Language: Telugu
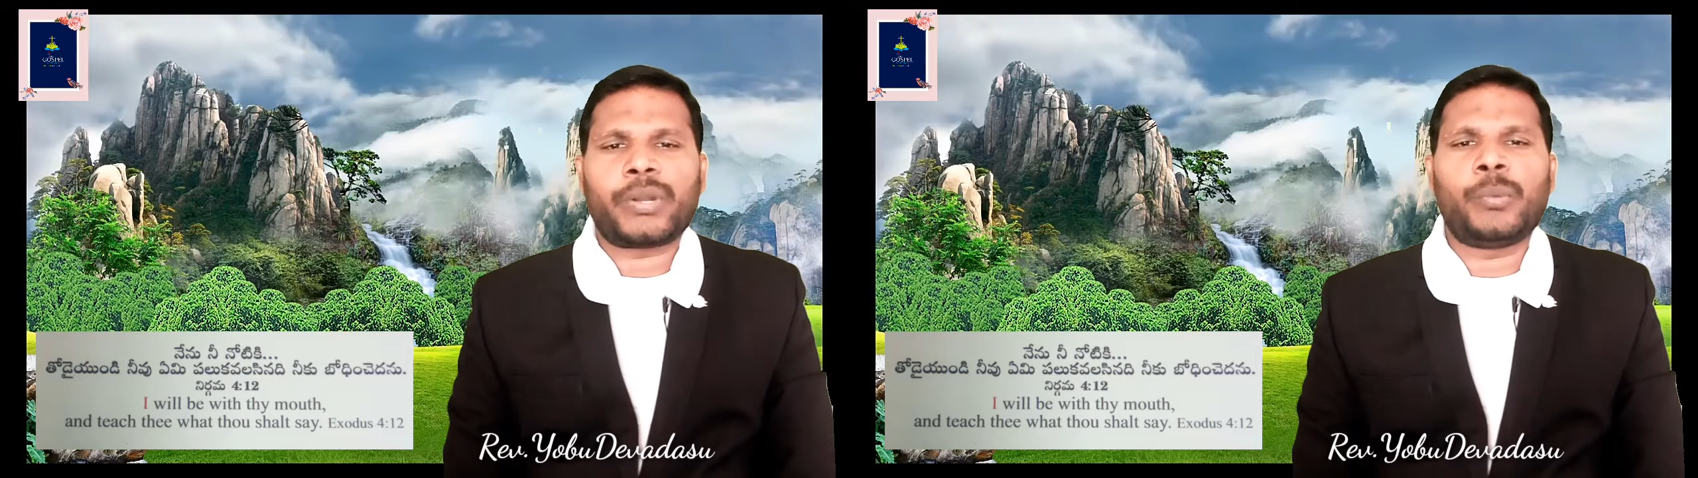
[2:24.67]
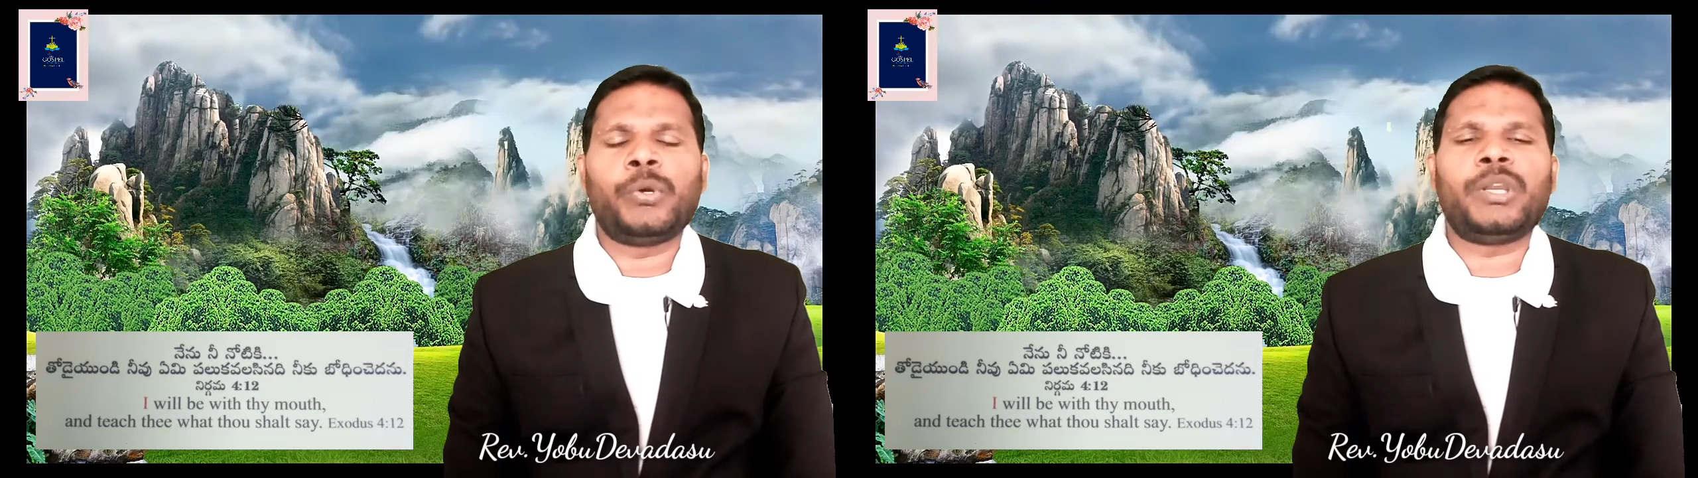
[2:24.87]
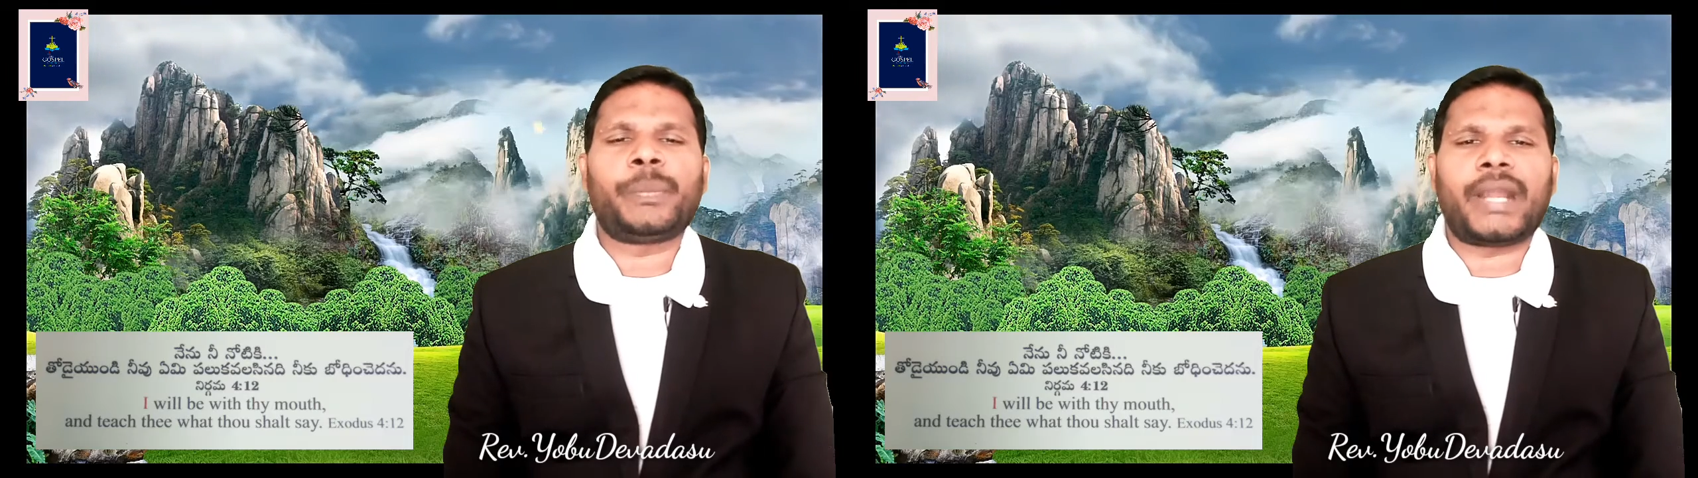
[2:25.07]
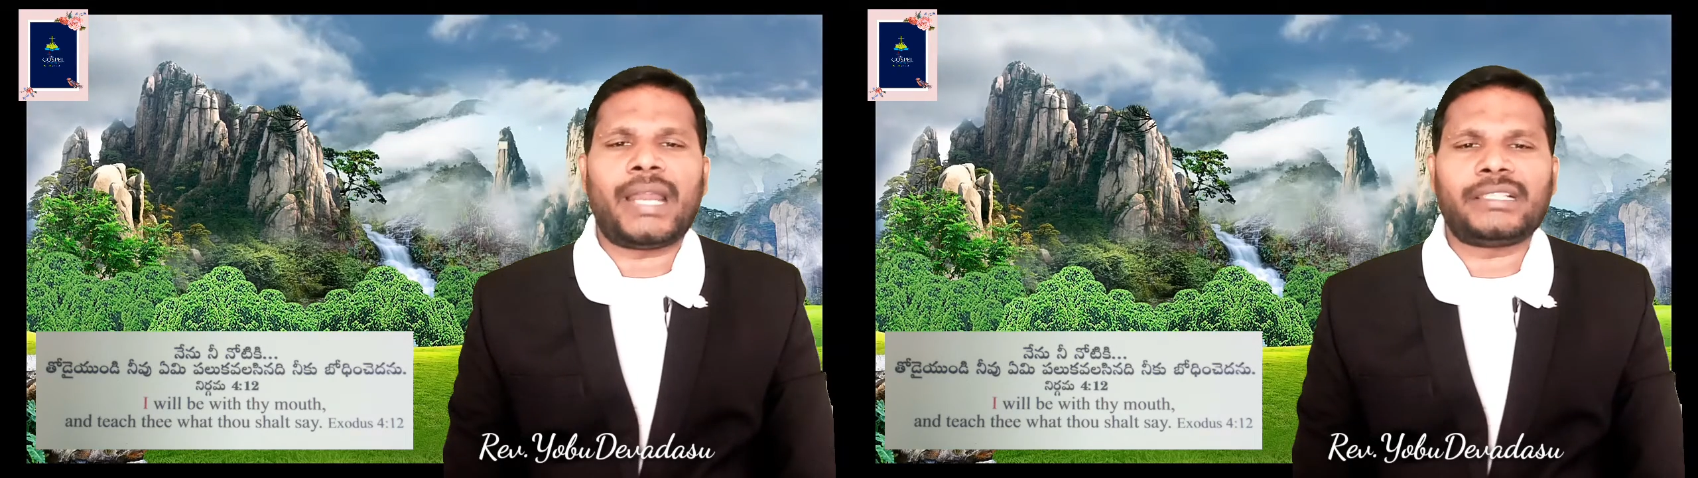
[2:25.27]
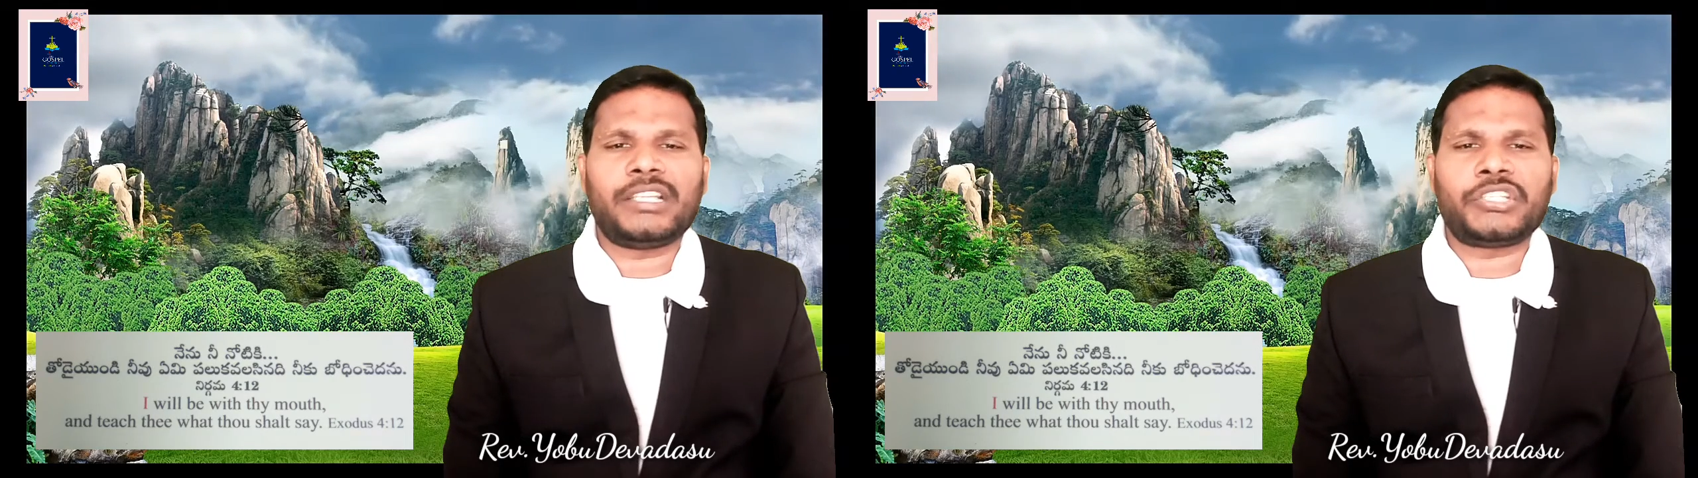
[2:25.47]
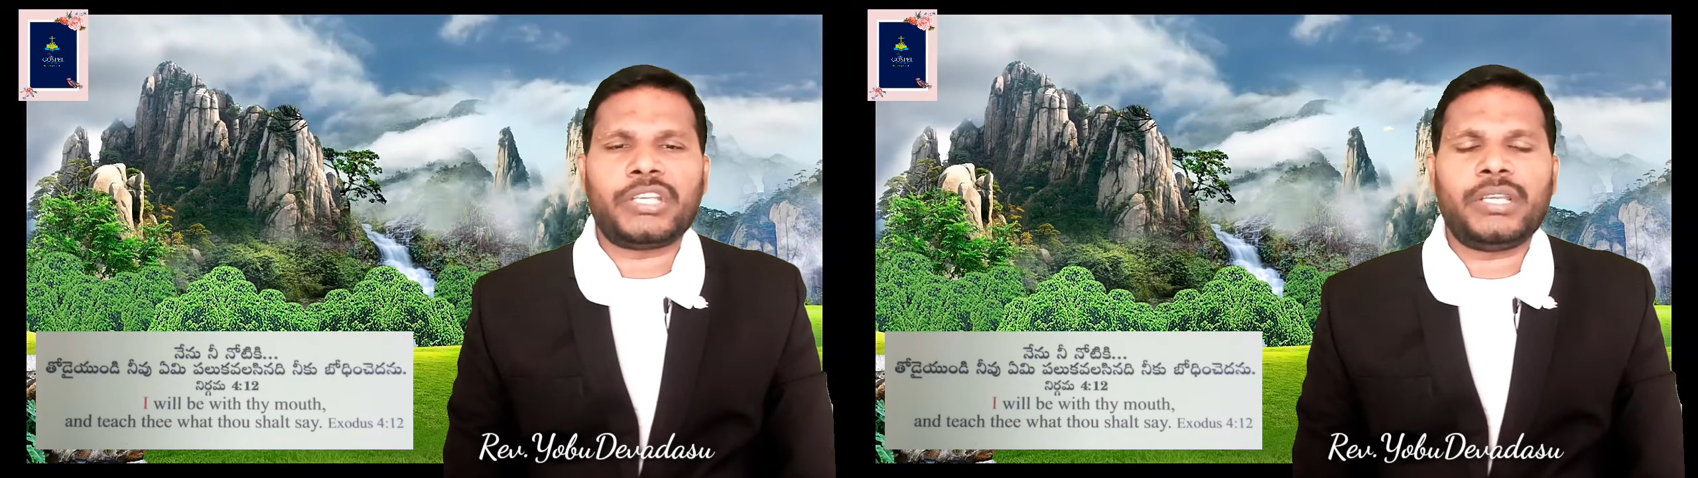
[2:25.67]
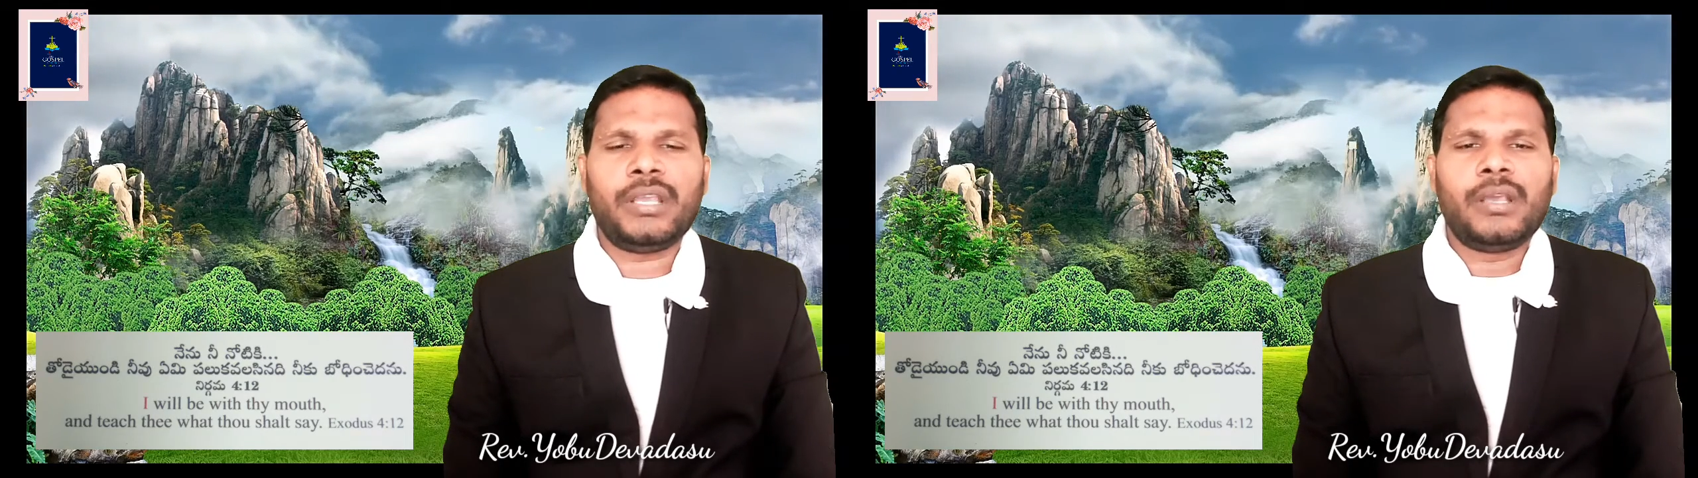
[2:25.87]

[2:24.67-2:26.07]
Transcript: ప్రభుని ప్రార్థించి